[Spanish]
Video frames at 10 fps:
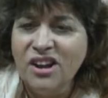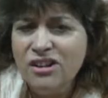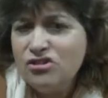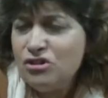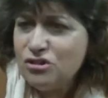
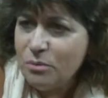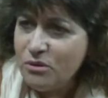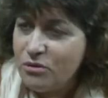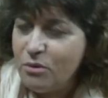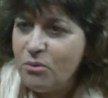Nosotros siempre
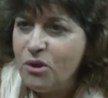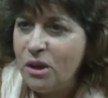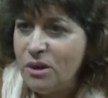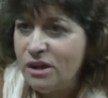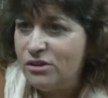fuimos muy
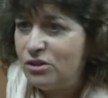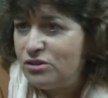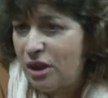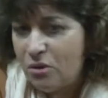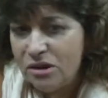
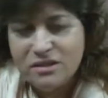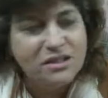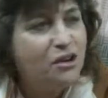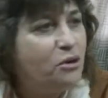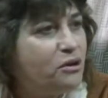abiertos.
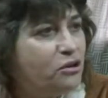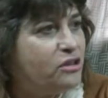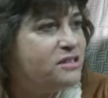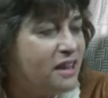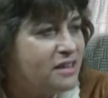Acuérdense, el gobierno
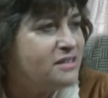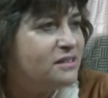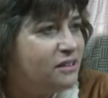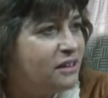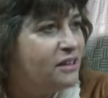de Saiz
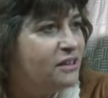eh,